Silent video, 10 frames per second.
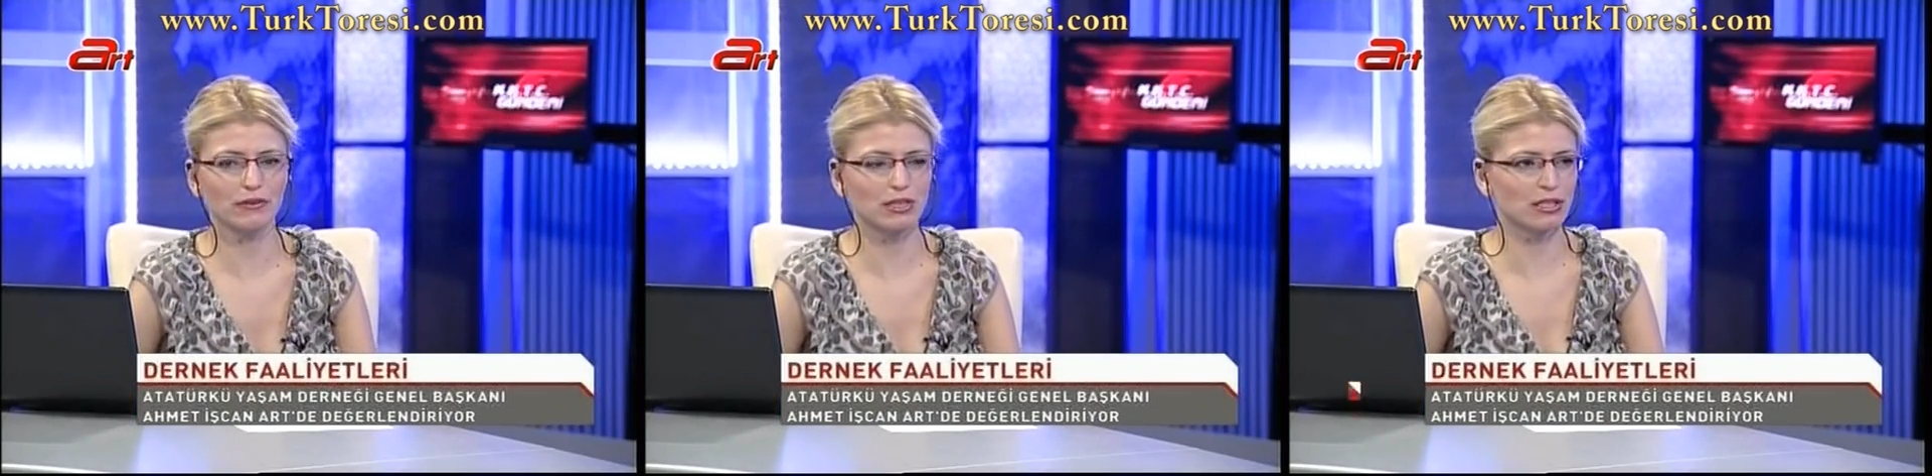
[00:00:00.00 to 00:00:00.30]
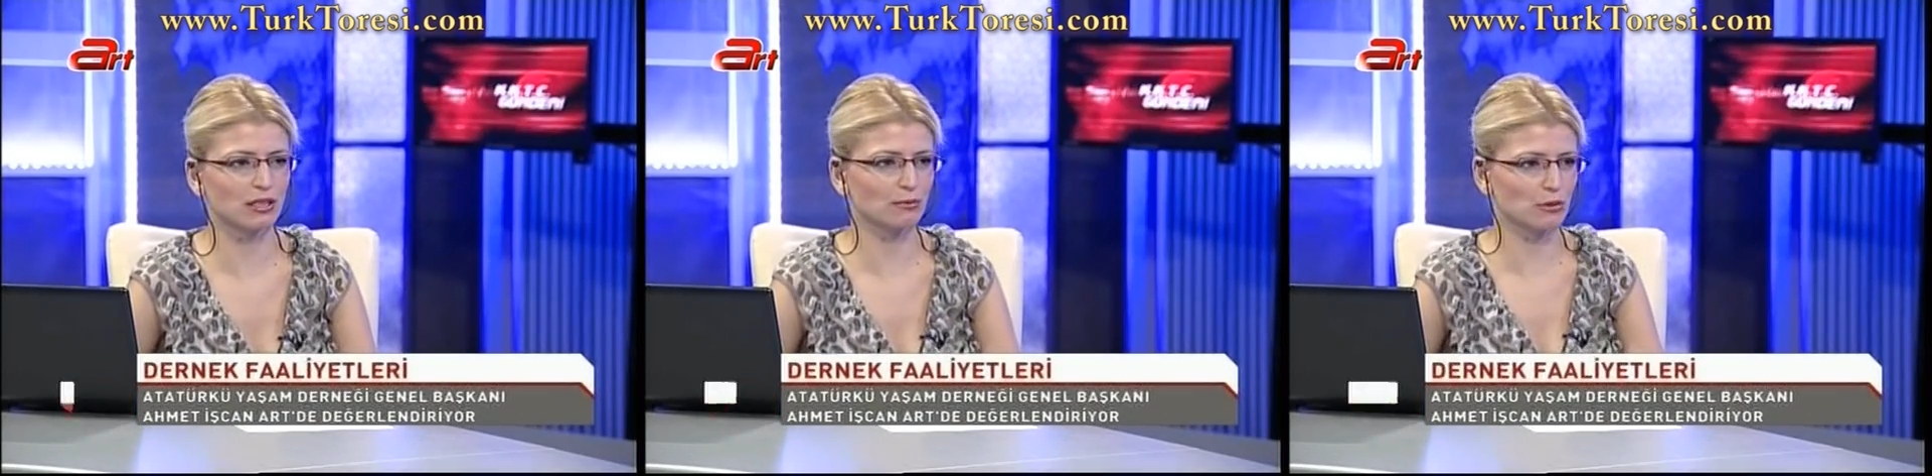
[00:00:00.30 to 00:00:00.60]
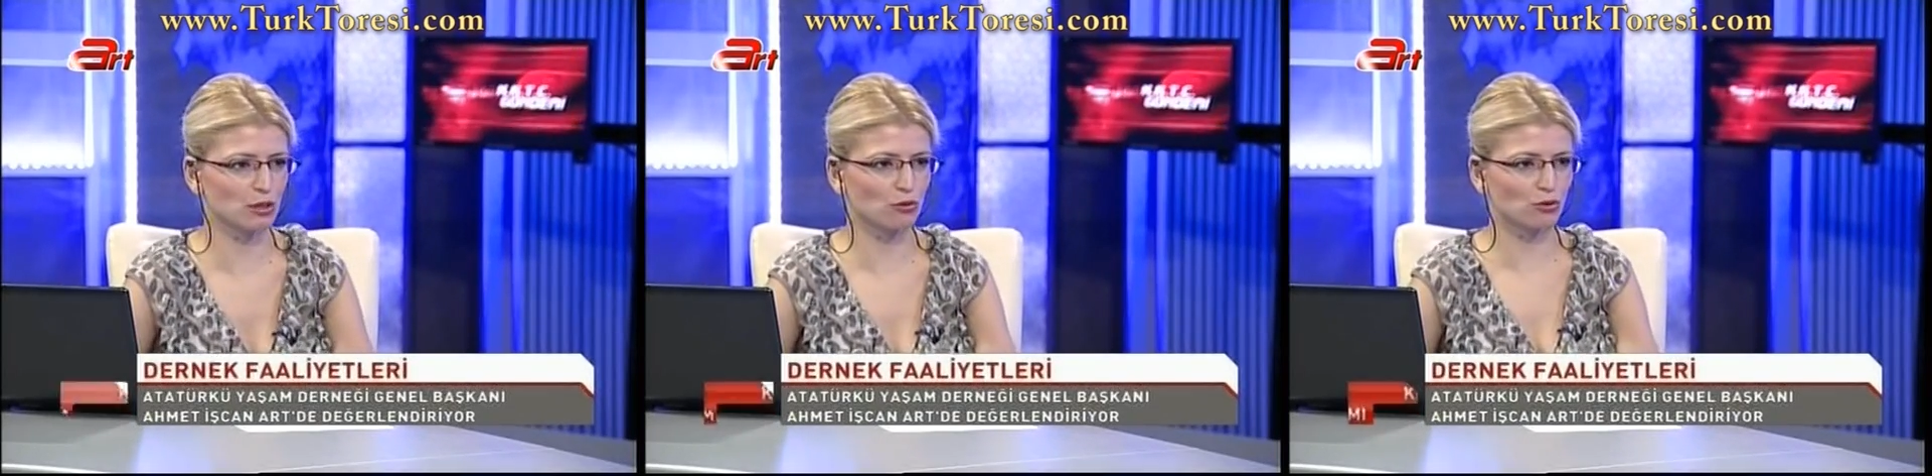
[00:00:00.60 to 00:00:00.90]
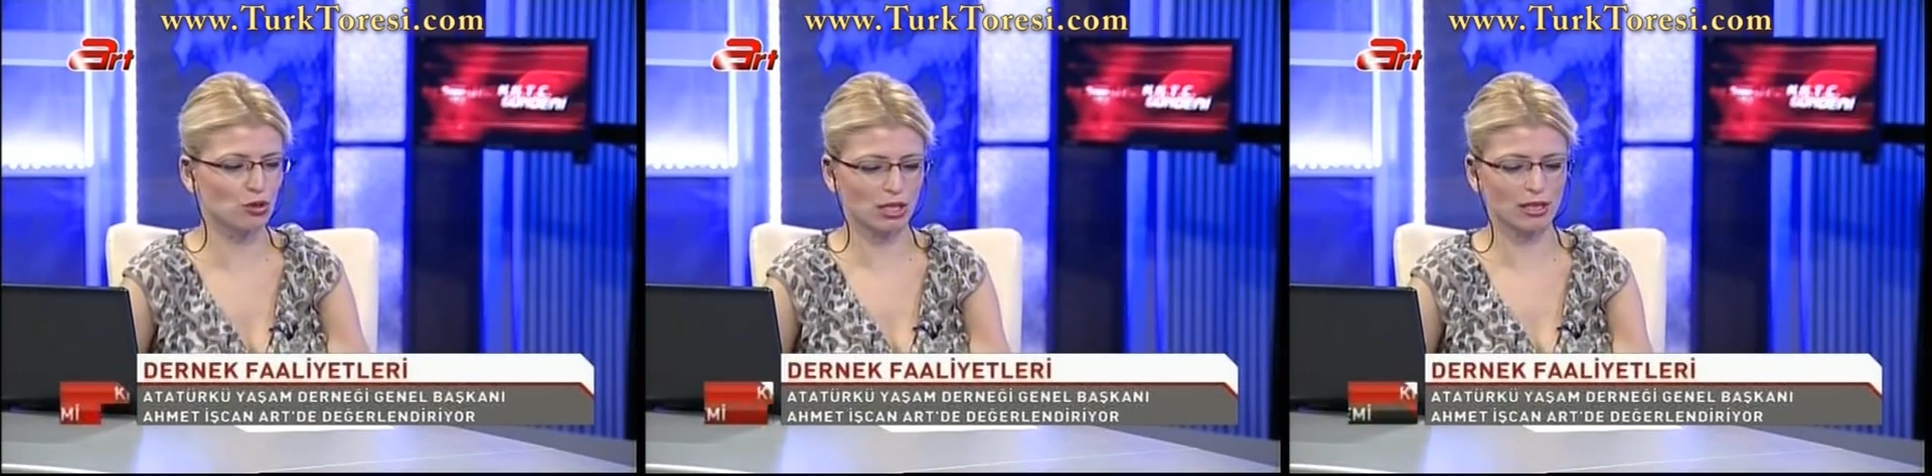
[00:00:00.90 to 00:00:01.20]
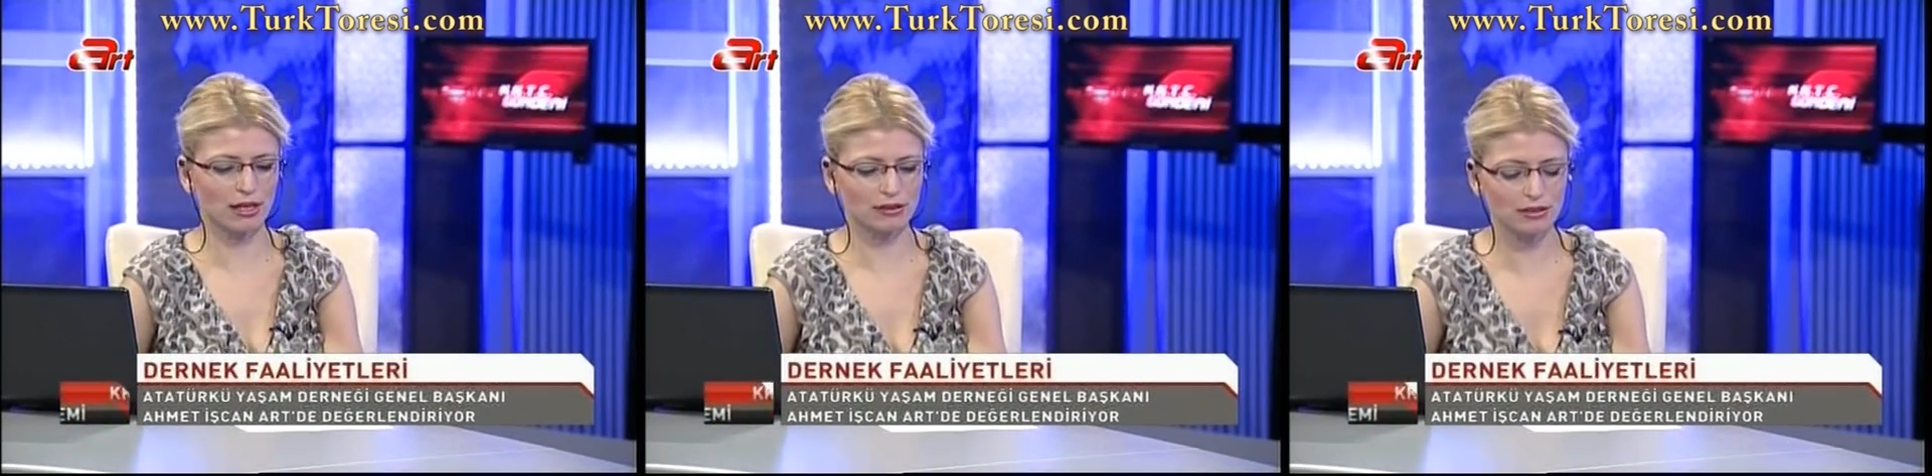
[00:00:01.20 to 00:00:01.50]
insanımızı
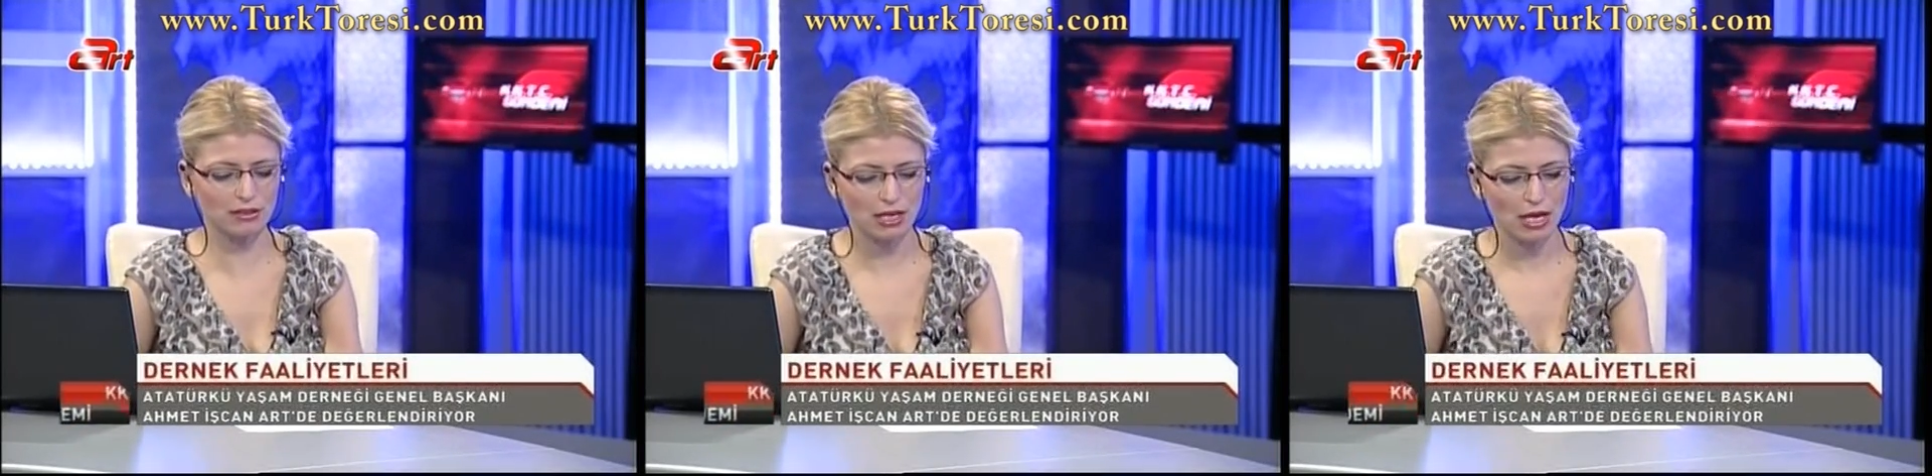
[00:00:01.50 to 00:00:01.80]
göreceklerdir.